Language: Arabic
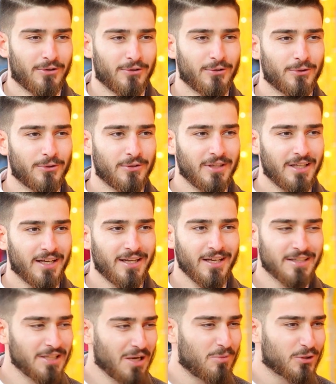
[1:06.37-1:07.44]
ولأن
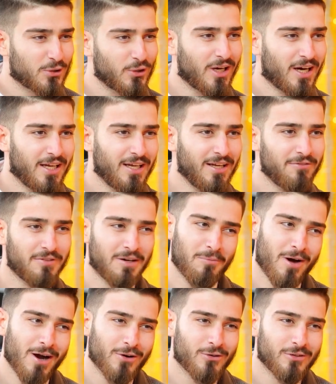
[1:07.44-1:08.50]
هي تعبت وياي
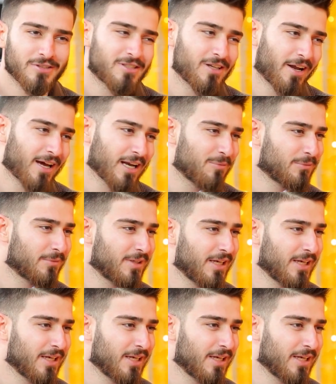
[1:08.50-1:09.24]
فماكو إنسان أغلى